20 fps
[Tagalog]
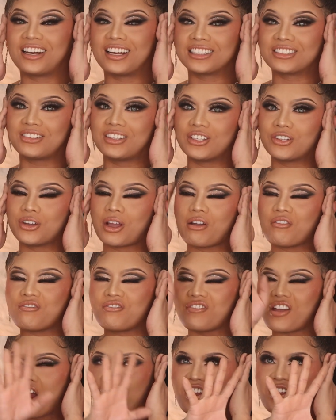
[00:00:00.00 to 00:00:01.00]
ka pa ni
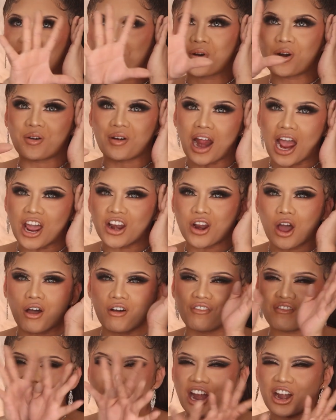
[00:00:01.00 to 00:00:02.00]
Very
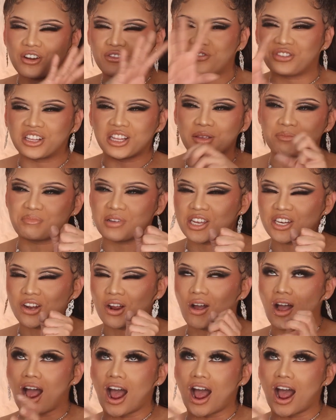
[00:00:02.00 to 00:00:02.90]
Moreno, very Filipino.